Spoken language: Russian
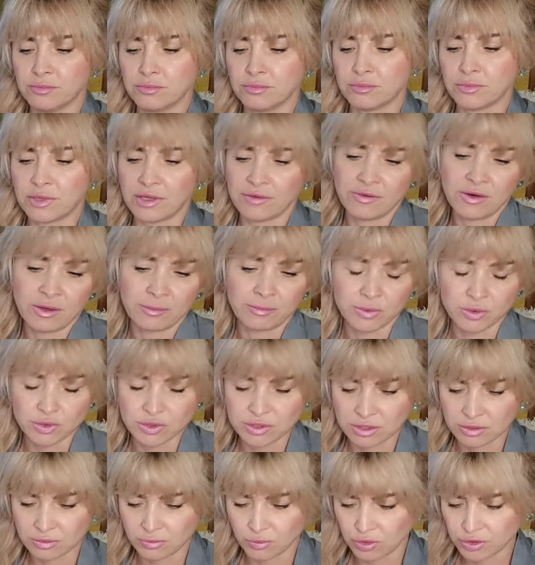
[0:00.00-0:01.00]
наверное,
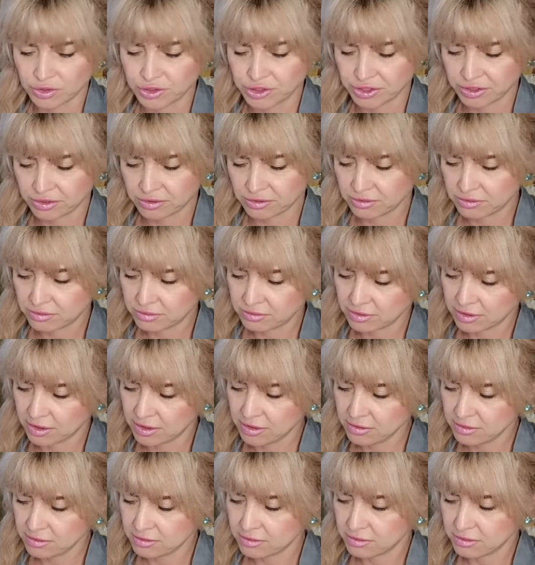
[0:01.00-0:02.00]
просто Дольче,
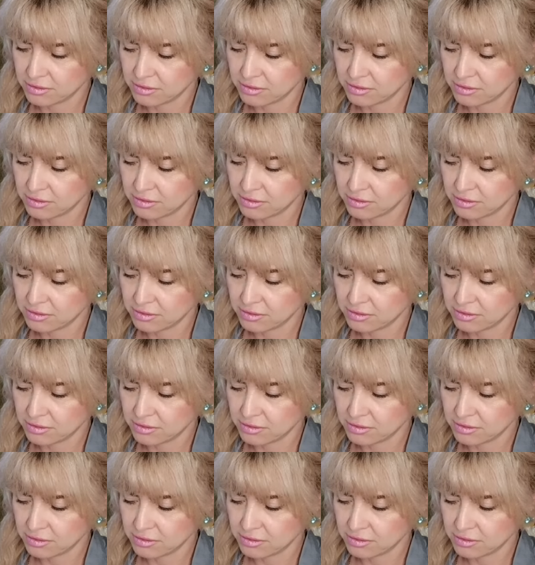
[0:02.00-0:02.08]
да?